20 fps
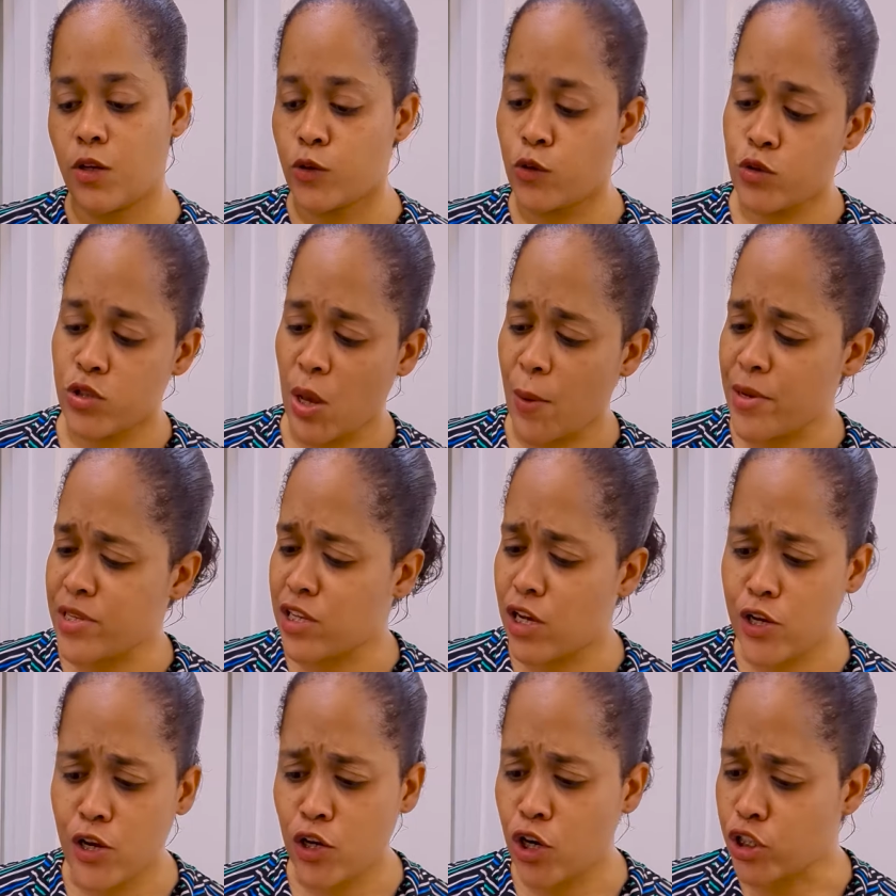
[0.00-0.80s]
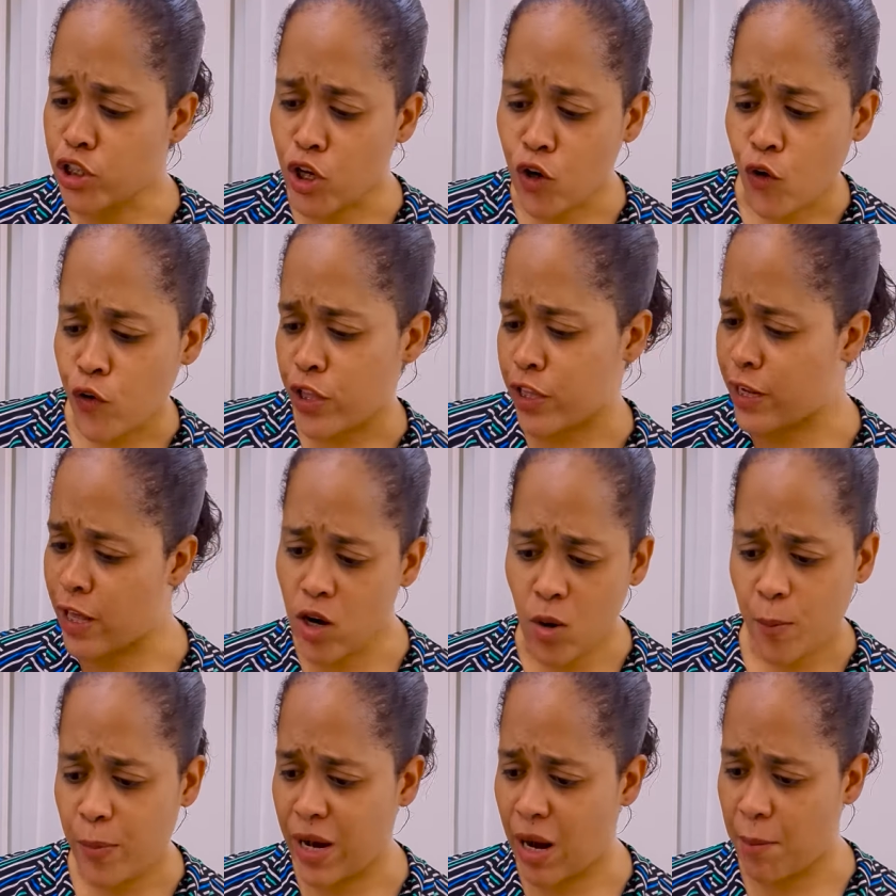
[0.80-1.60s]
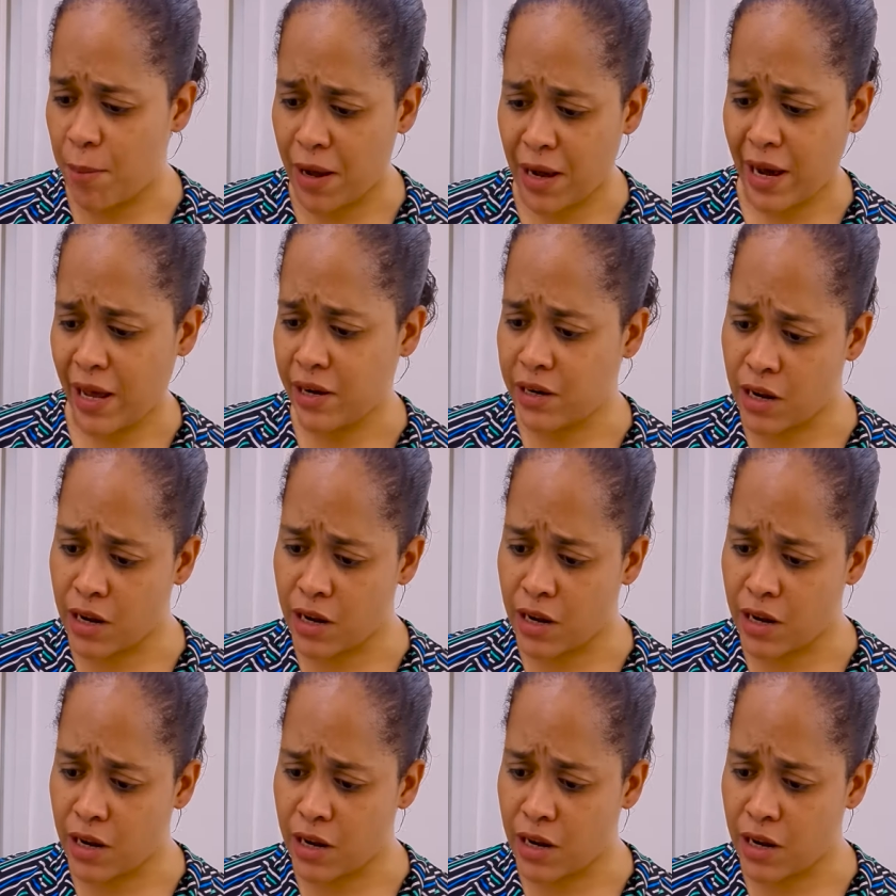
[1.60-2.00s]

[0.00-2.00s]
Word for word: Tú sabes que yo no tengo dinero para pagar